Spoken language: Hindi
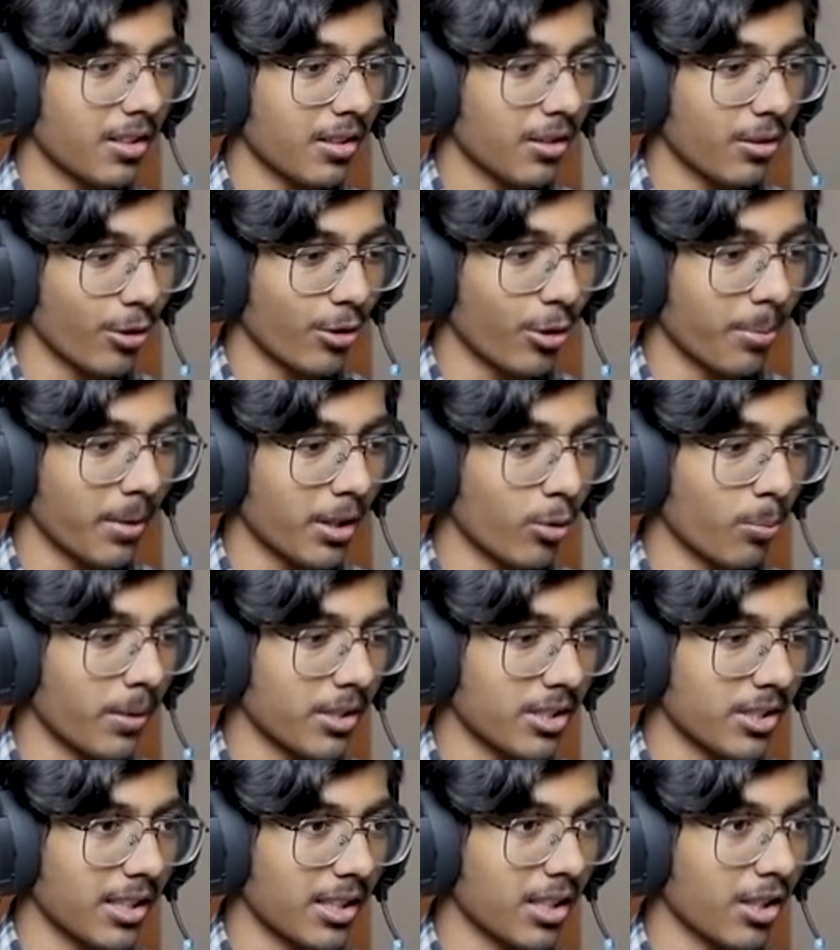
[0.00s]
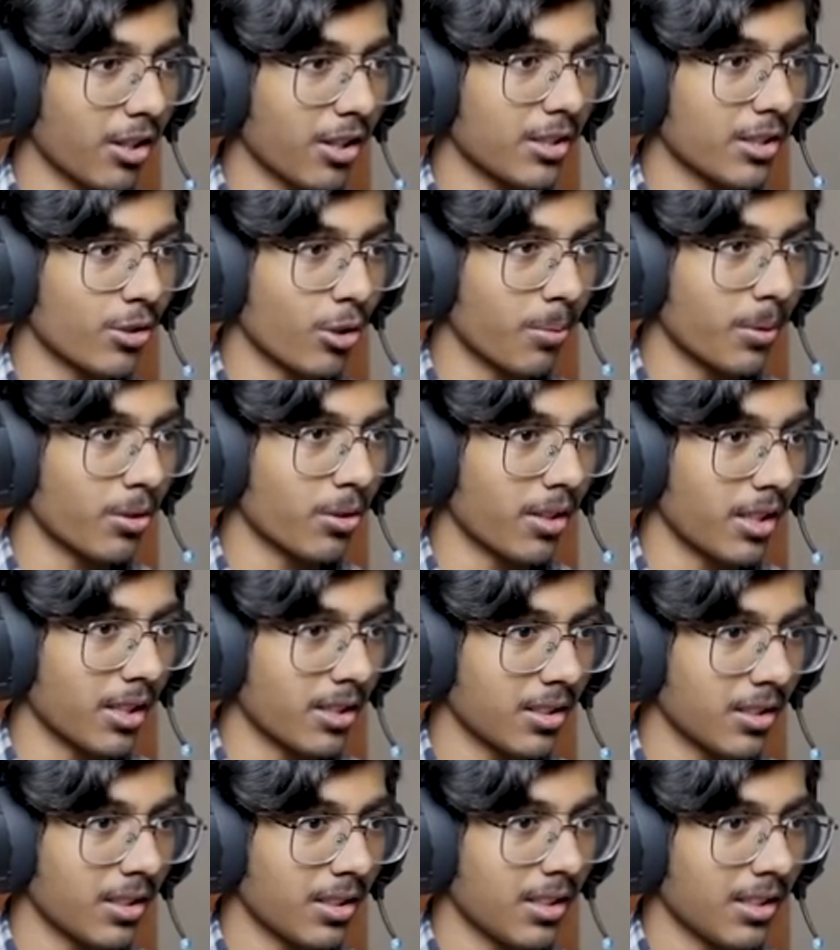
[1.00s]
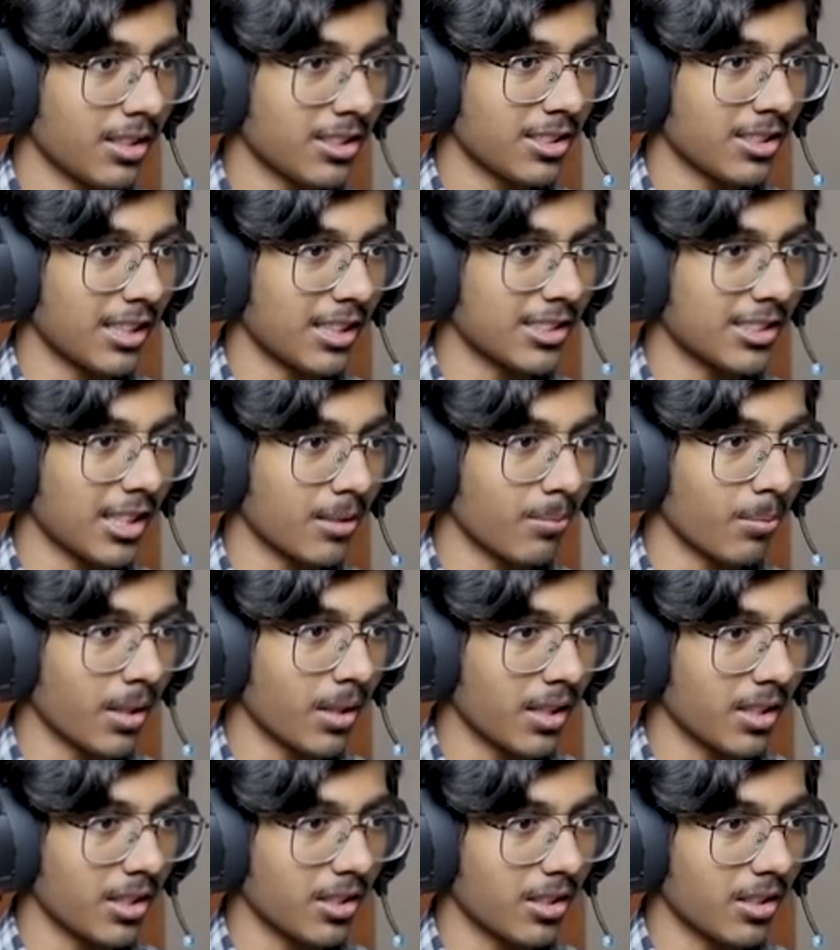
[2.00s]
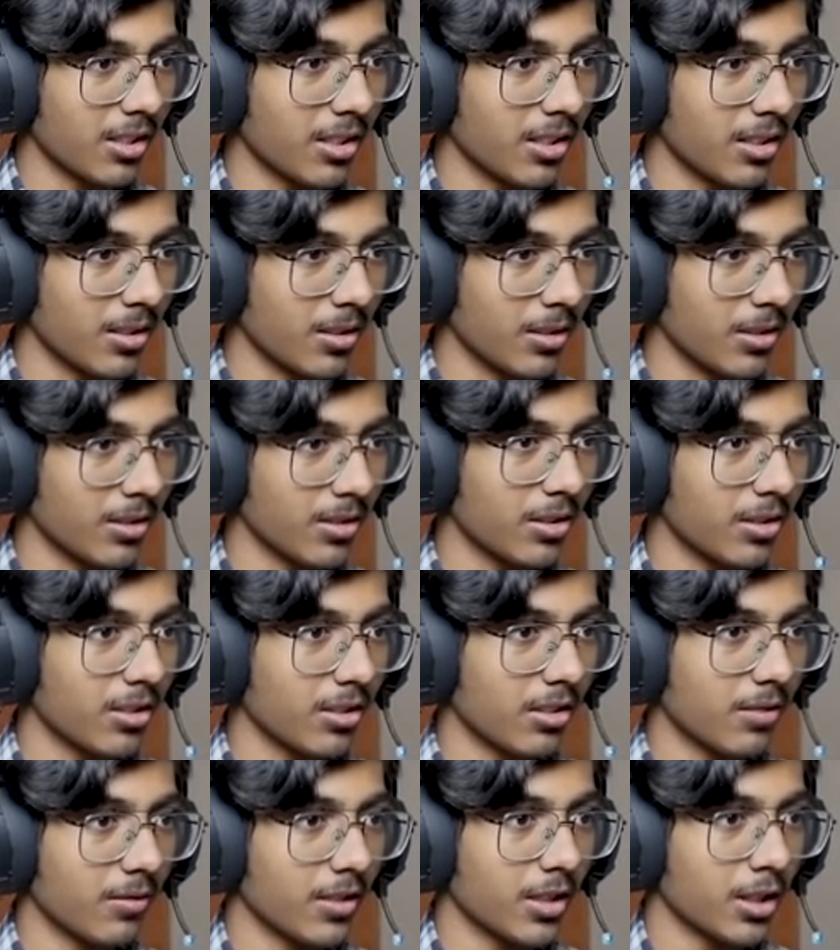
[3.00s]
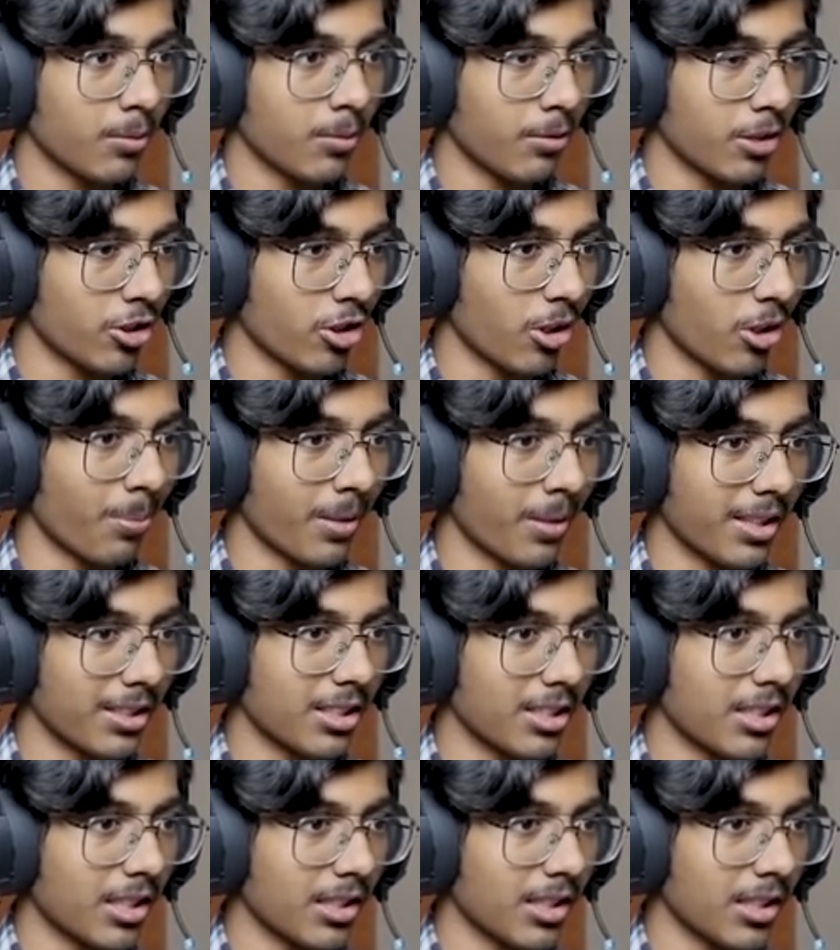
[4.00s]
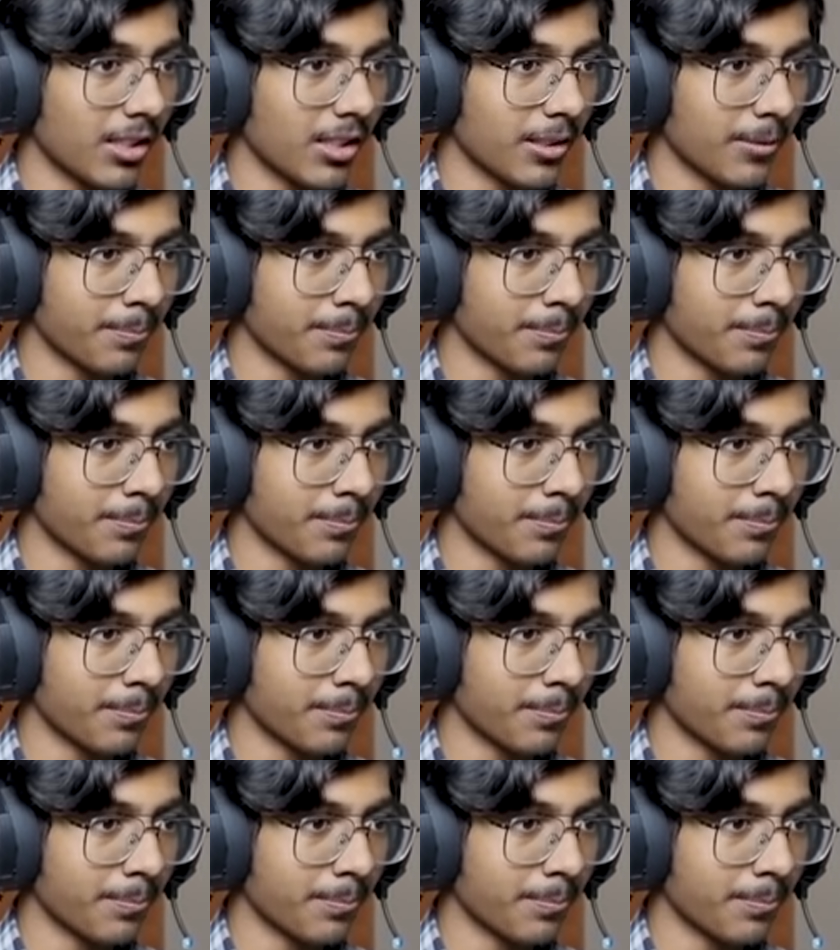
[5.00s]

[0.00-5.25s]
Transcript: रुको पहले ऊपर चलते हैं और इसको भी थोड़ा साथ साथ में ट्रिप करते जाते हैं